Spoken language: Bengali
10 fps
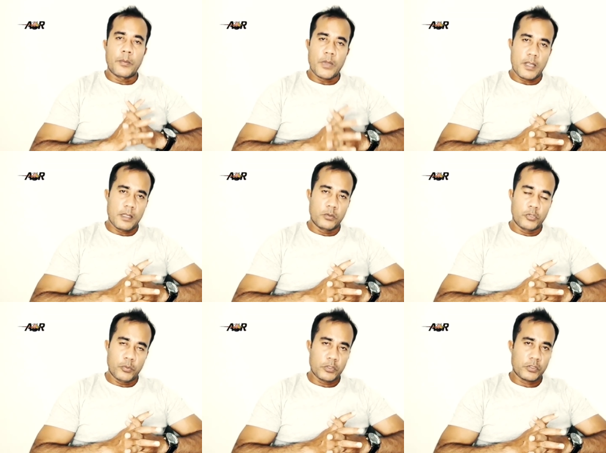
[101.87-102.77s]
বা
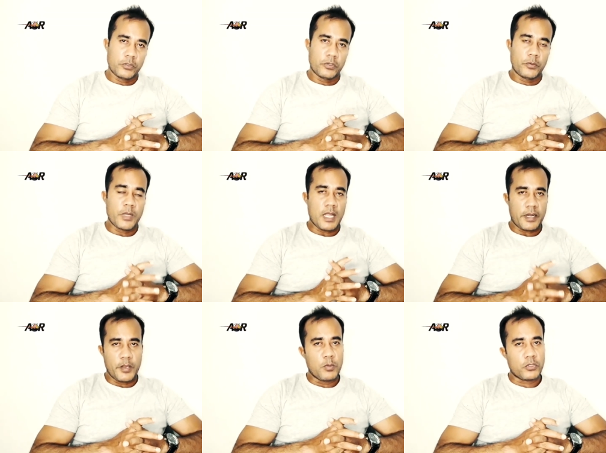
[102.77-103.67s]
দুই বছর বা
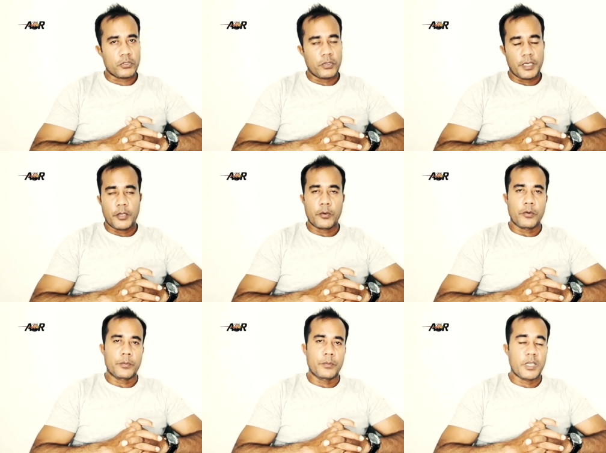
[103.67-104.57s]
আড়াই বছর
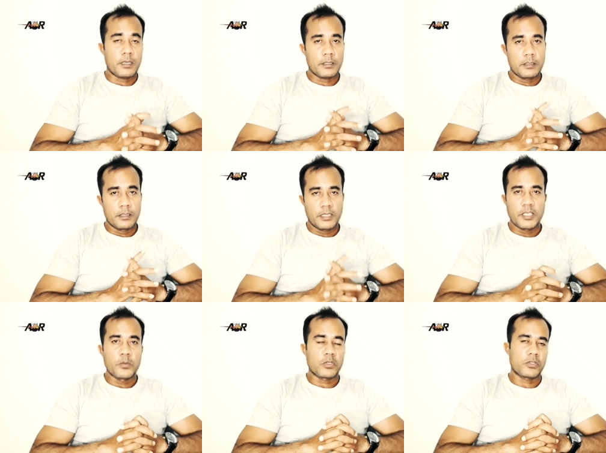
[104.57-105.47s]
এরকম বা
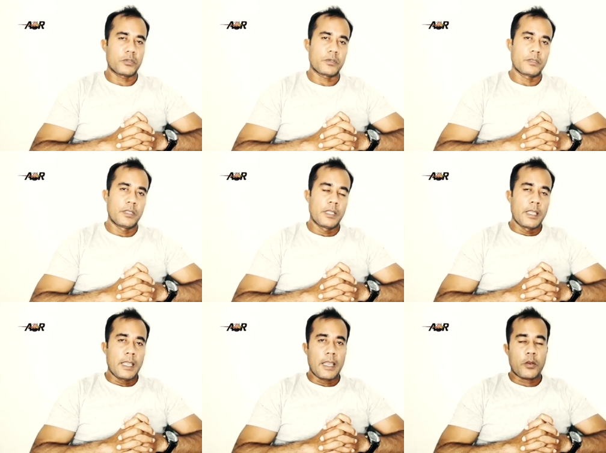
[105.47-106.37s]
তিন বছর
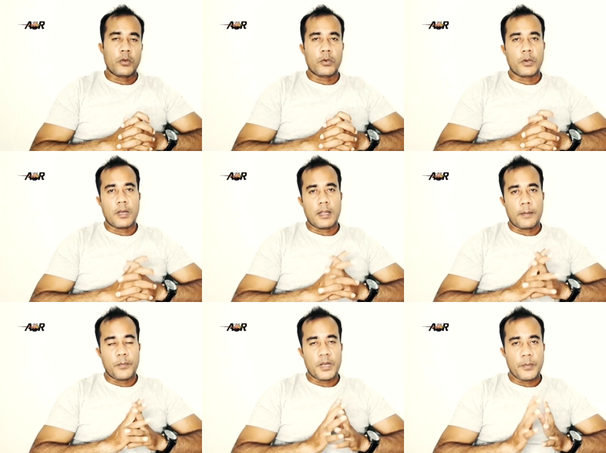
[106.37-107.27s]
এখন
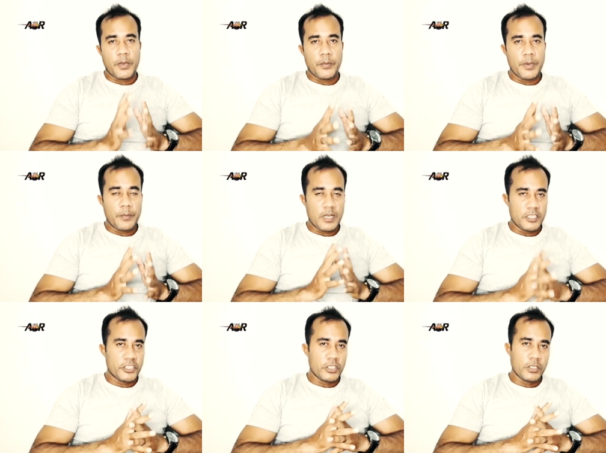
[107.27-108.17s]
আপনার বেবি
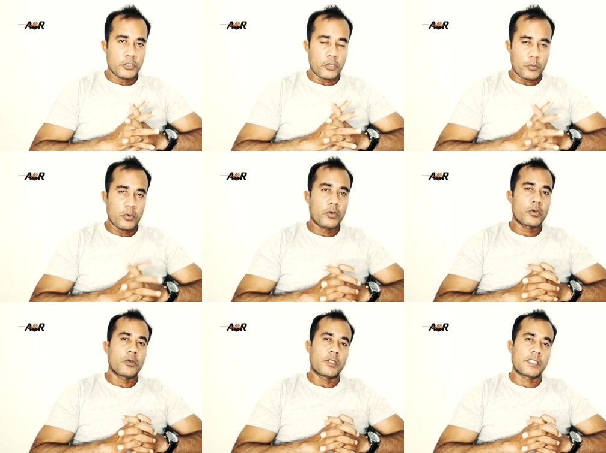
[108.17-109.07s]
মালয়েশিয়া জন্মগ্রহণ
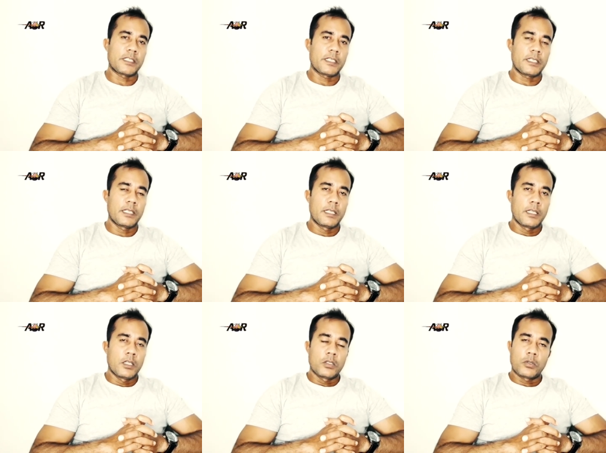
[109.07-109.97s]
করেছে
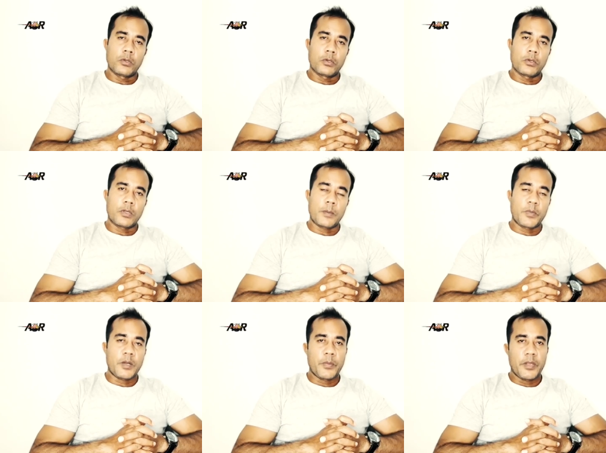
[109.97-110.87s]
তো
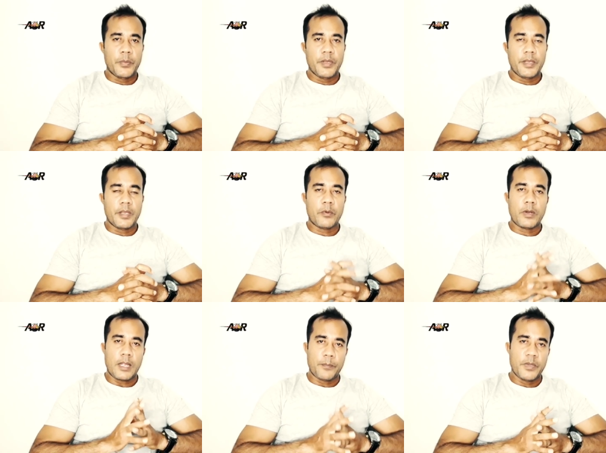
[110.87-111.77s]
আপনার বেবি এবং
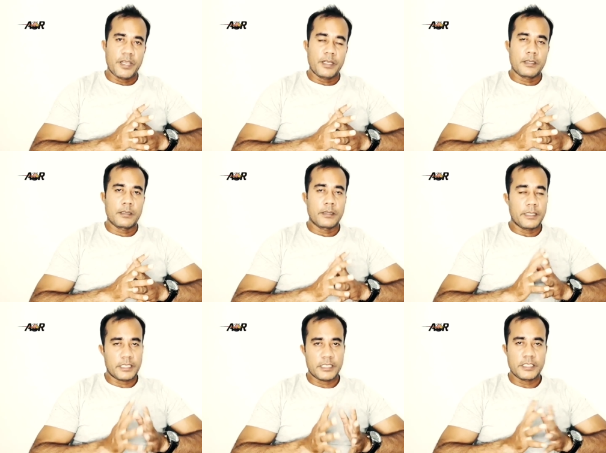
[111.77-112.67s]
আপনি
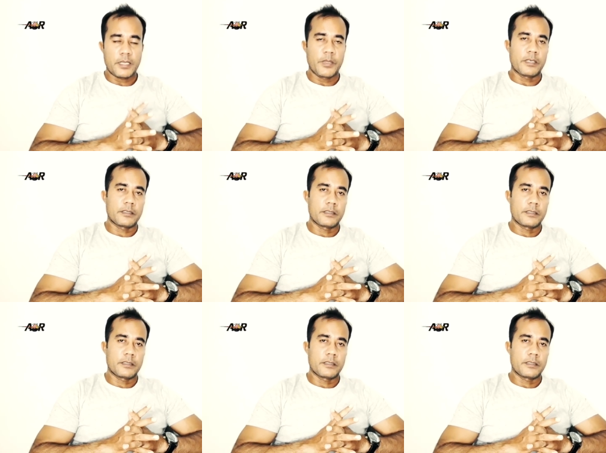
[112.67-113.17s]
দেশে যাবেন